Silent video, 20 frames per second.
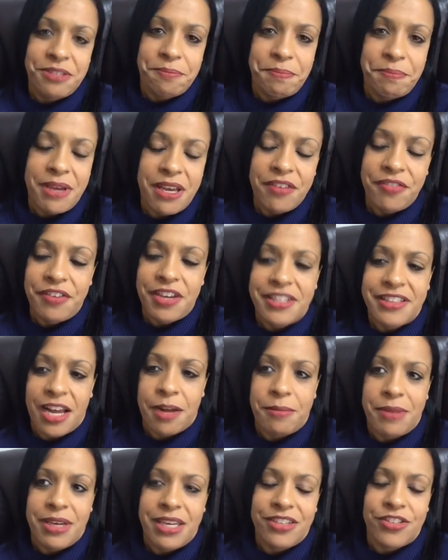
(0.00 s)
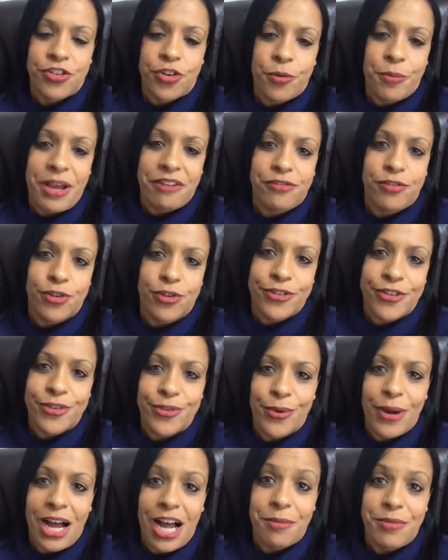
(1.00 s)
perfeitamente como é a força do
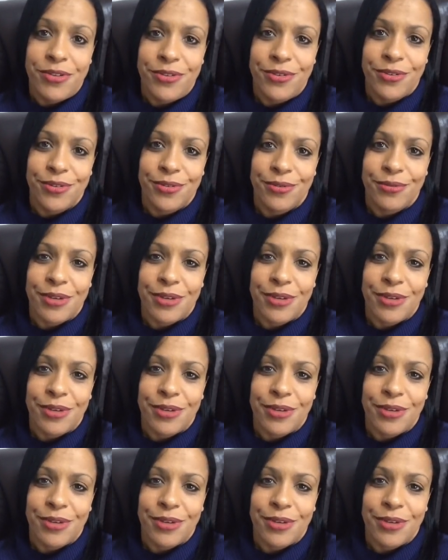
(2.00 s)
hábito,